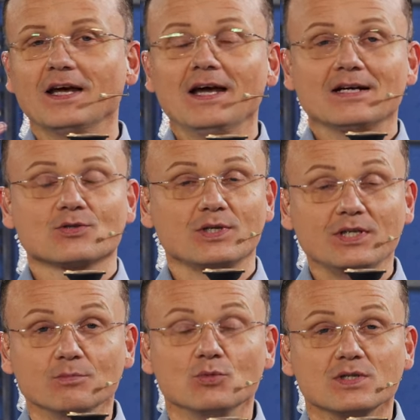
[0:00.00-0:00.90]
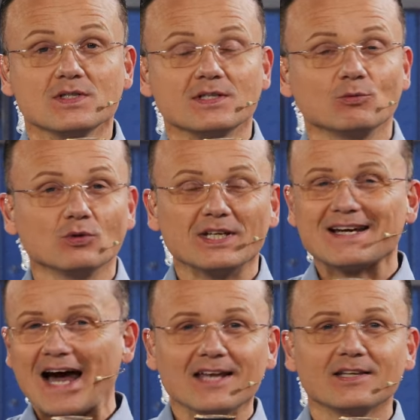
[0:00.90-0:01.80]
Also hier müssen Sie im Grunde
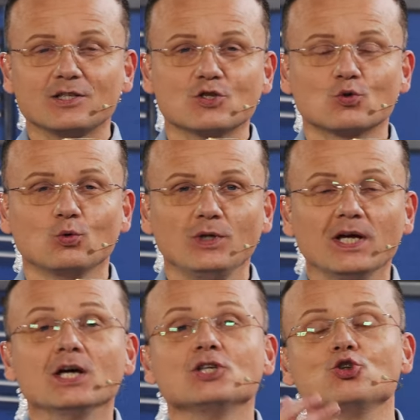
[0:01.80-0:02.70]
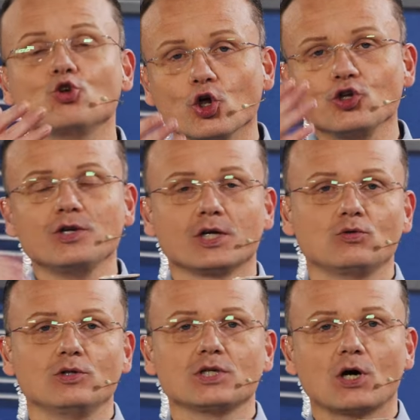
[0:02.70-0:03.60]
gar nichts tun. Sie könnten
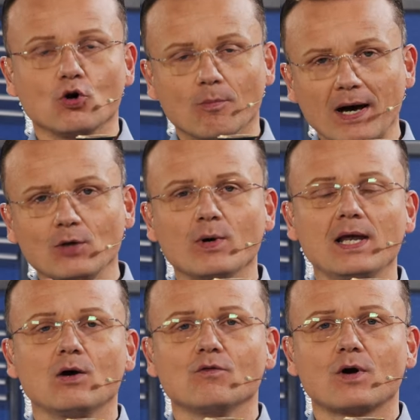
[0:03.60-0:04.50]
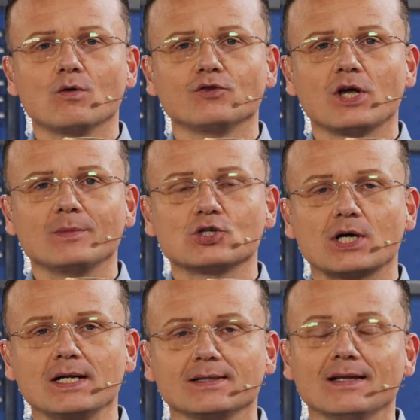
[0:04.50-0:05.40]
natürlich auch manuell auf Aufnahme
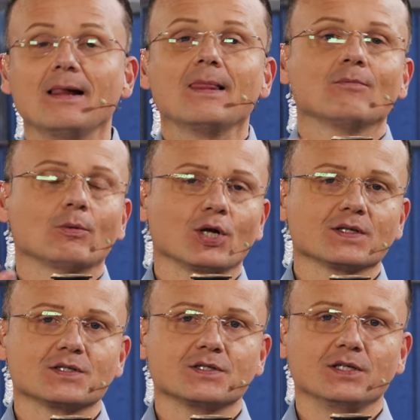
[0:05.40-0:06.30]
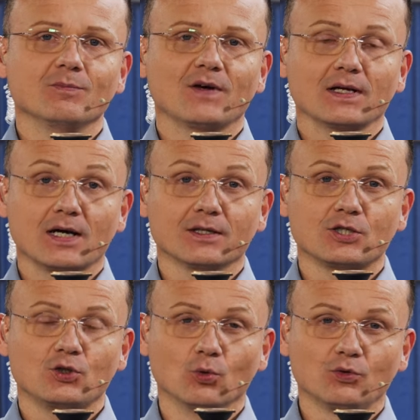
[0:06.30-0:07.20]
schalten, aber das ist in dem Fall gar
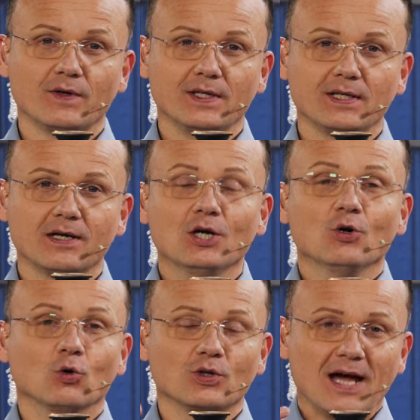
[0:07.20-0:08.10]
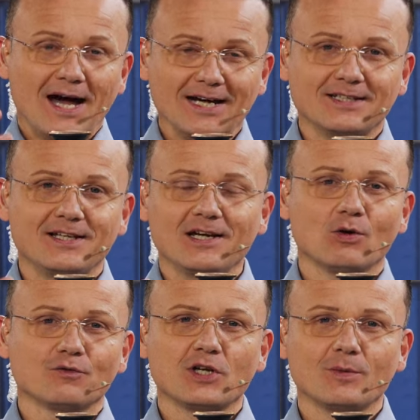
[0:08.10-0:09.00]
nicht notwendig. Und
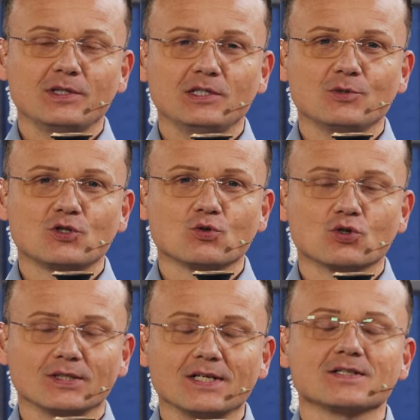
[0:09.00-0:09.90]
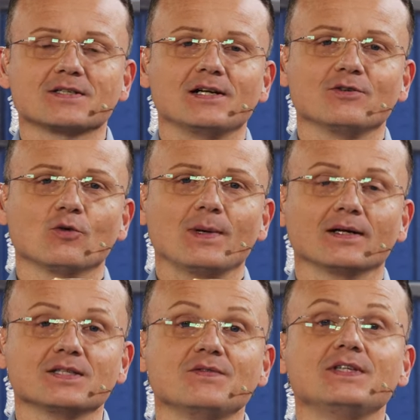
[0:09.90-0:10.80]
HD-Aufnahmen, liebe Zuschauer, das ist halt nochmal
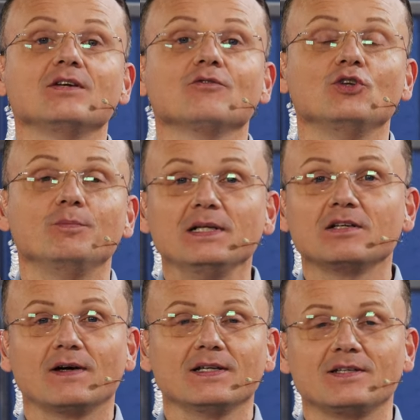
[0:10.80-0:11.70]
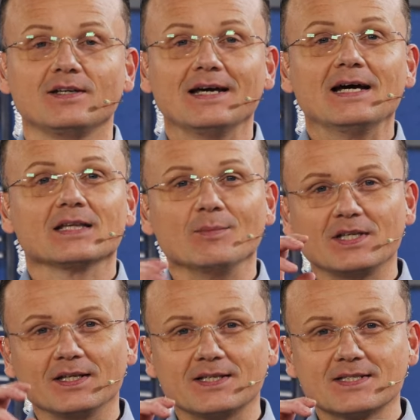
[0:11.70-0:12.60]
ganz wichtig für die Bildqualität, damit
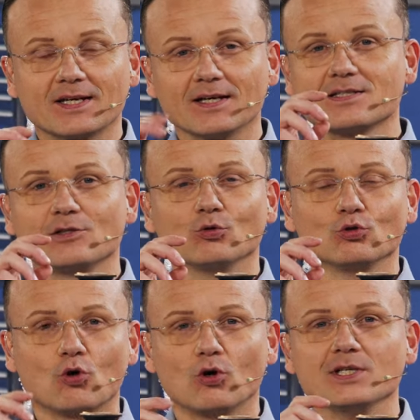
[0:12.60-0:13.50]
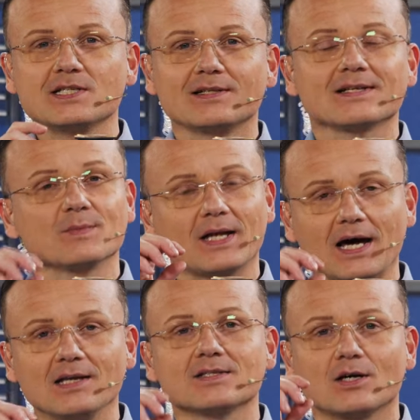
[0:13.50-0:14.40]
da nichts krisselt und kräuselt, dass man
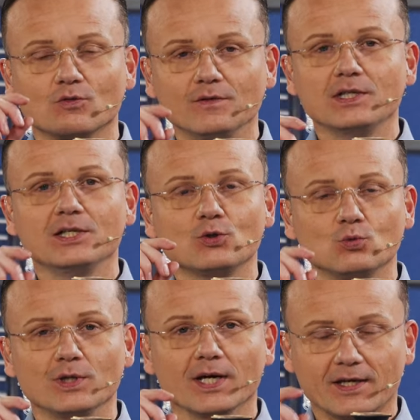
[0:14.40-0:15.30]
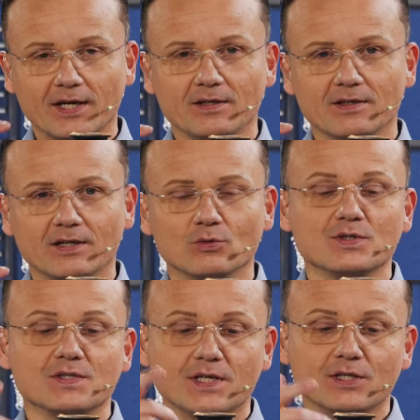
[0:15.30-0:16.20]
alles auch wirklich gut erkennen kann. Und
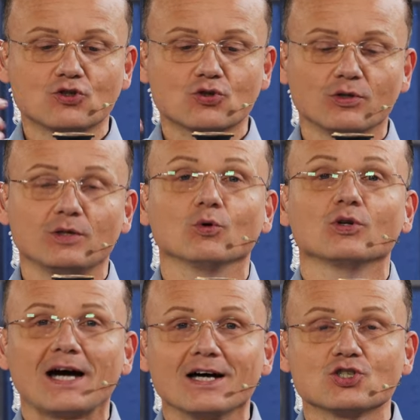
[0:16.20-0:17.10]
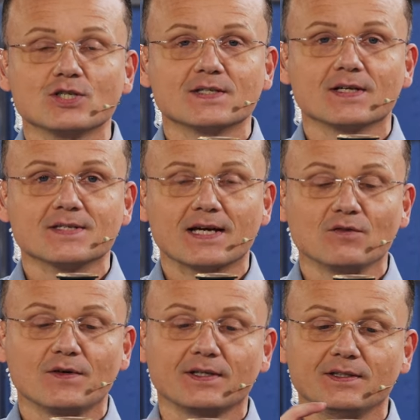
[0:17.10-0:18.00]
Sie sehen es schon, die Montage ist ganz
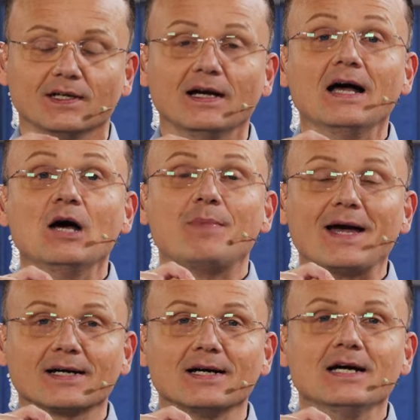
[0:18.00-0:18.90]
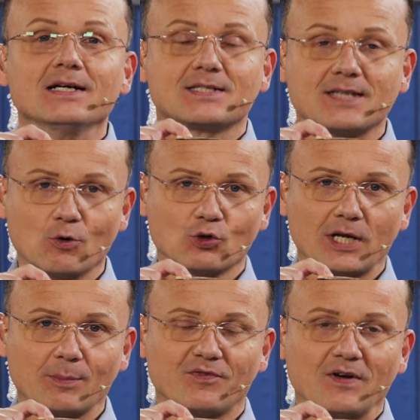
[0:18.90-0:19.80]
einfach hier per
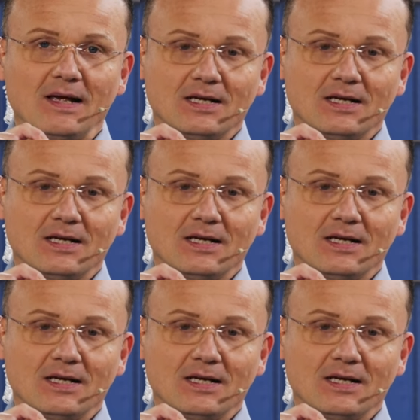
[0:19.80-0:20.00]
Saugnapf.